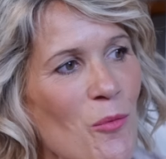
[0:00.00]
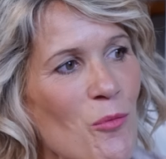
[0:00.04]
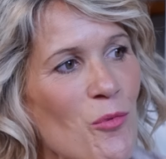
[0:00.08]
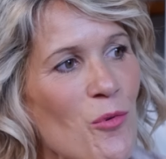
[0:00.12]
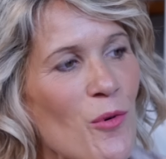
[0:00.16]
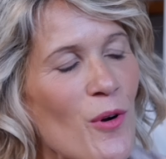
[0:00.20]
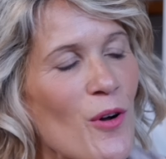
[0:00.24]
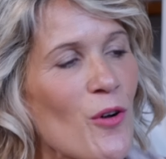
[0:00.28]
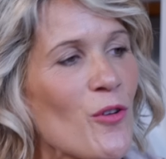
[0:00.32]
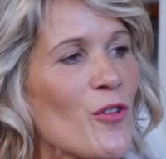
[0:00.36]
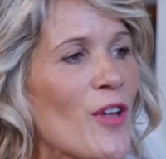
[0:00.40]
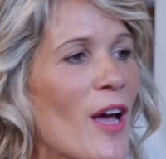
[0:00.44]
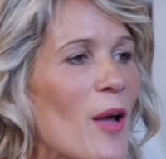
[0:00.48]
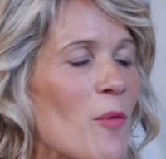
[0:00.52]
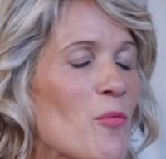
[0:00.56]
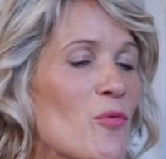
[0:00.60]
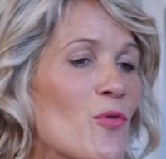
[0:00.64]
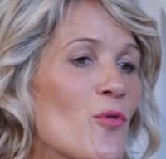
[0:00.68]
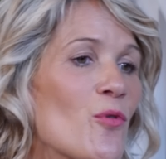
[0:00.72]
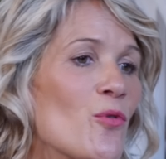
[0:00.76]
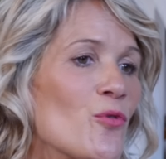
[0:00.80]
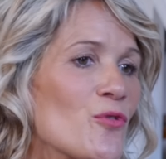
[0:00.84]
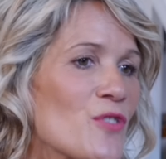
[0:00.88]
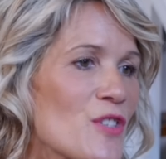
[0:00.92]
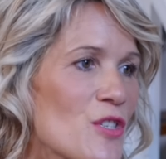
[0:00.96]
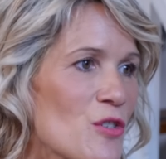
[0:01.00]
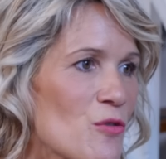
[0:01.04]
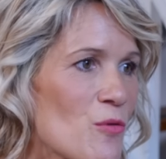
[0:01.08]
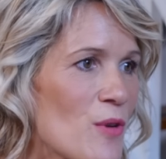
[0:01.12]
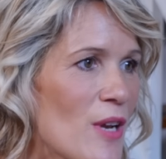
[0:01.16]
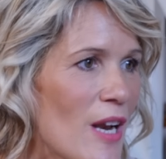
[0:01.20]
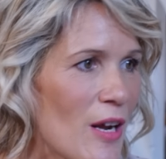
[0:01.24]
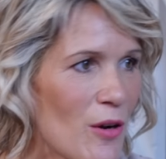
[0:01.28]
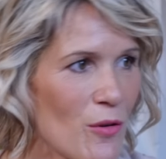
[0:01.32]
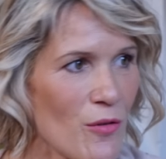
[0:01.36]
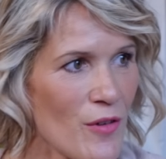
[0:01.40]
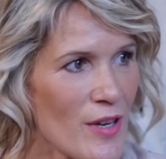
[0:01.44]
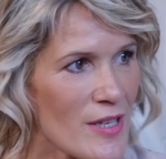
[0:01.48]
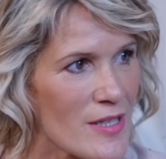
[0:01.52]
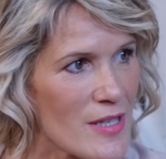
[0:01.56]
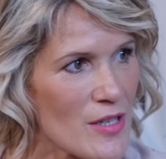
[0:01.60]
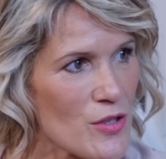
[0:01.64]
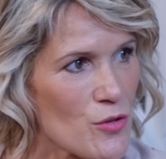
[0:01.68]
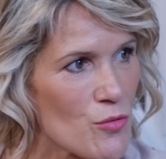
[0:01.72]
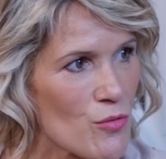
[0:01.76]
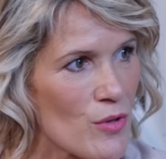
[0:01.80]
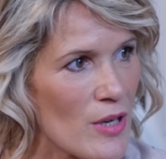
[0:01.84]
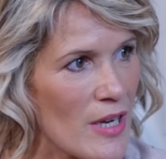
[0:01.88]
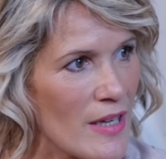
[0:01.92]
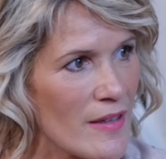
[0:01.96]
on, aurait pu continuer la
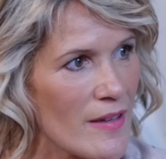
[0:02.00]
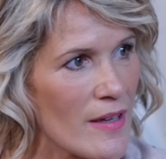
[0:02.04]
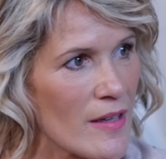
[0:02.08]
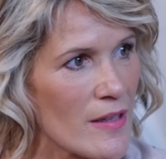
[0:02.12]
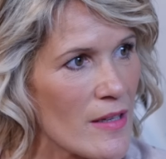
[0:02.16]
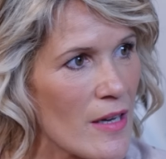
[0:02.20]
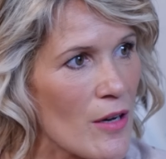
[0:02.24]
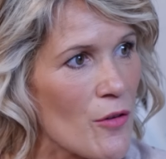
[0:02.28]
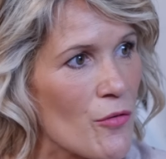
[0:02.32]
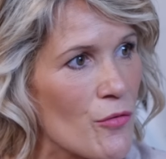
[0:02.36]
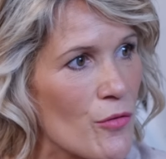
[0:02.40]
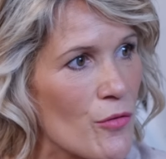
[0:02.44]
conversation de la dernière